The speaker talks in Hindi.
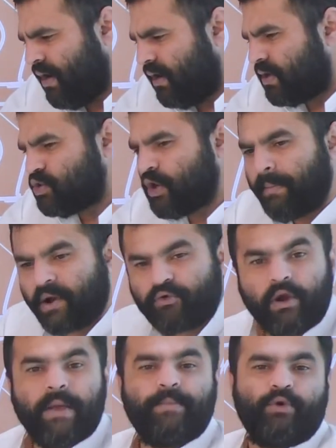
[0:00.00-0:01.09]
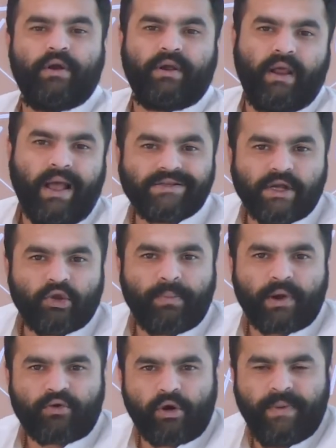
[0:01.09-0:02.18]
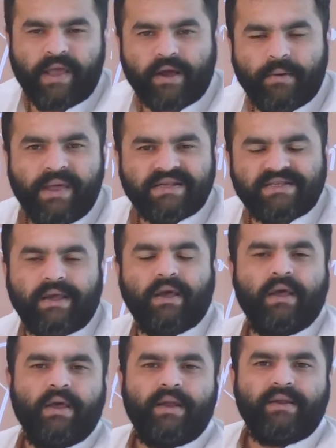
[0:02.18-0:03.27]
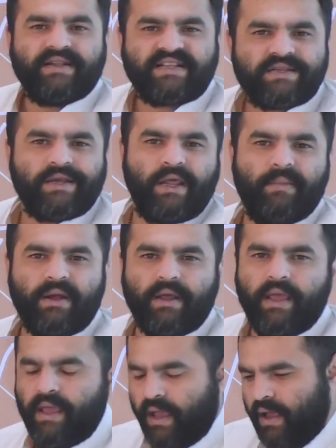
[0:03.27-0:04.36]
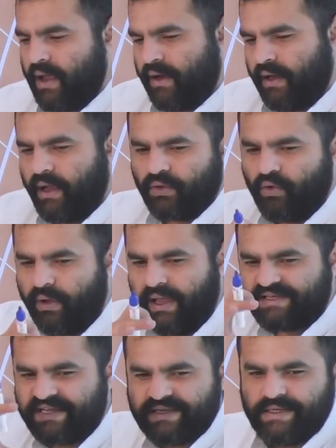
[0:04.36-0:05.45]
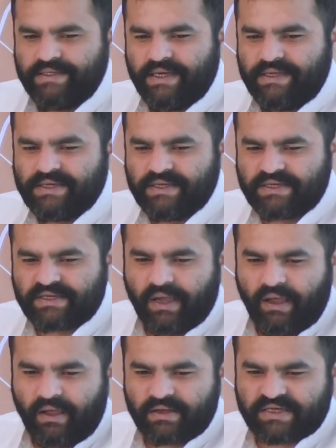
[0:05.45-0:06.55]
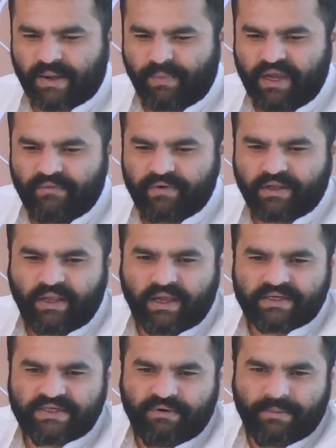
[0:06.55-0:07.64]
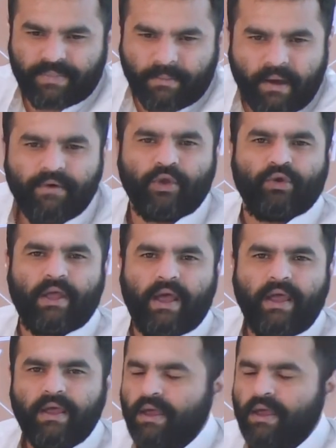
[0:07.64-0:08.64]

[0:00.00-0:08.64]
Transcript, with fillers: जो है पेट्रोलियम प्रोडक्ट है आजकल तो पेट्रोल भी एक बेसिक नेसेसिटी बन गई है ठीक है तो ऐसी चीज़ें जिनसे सामान्य व्यक्ति का जीवन प्रभावित होता है